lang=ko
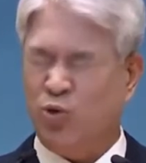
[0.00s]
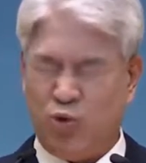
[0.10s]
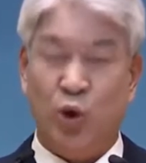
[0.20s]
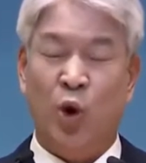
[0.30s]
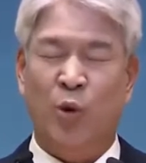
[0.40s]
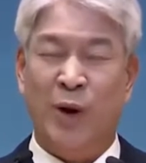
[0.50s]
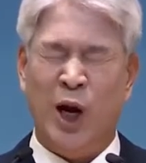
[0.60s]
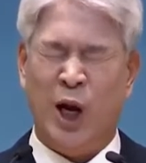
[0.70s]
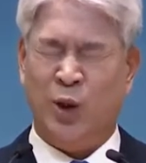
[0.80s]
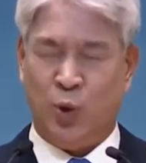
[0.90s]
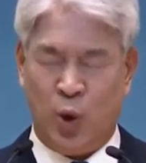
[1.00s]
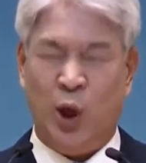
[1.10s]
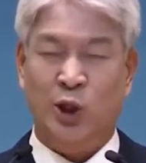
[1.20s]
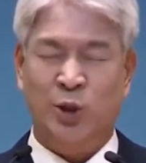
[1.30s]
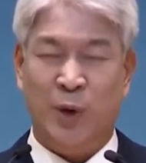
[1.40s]
두려워 말라
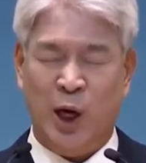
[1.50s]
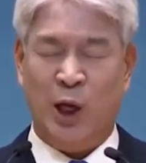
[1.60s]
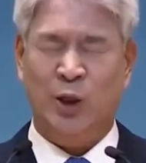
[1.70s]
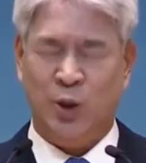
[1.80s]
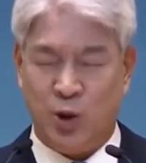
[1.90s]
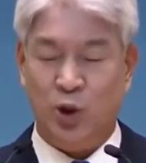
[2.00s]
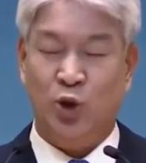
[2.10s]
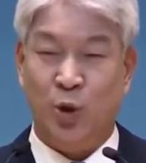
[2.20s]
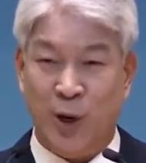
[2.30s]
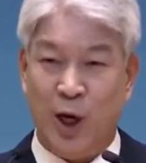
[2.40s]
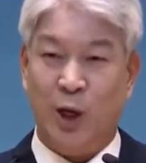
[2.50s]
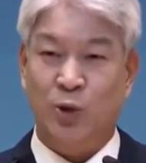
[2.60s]
놀라지 말라 떨지도 말라